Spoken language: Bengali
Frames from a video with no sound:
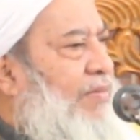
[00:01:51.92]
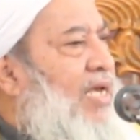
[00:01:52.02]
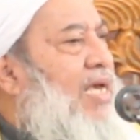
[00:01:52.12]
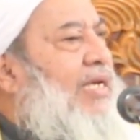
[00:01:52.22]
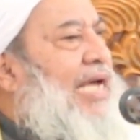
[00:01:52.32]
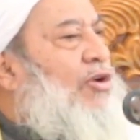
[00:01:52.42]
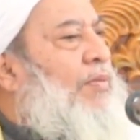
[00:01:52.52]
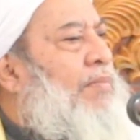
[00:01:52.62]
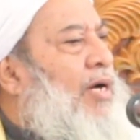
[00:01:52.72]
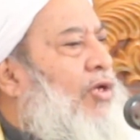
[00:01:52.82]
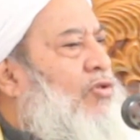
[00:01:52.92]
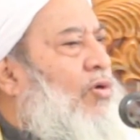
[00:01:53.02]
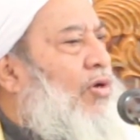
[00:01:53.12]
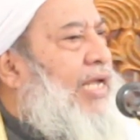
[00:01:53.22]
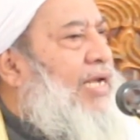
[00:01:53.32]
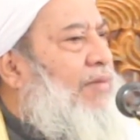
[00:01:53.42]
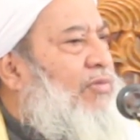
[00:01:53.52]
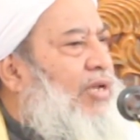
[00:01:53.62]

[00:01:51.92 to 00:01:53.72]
নেবে কেন বাবা অত লোকের নাম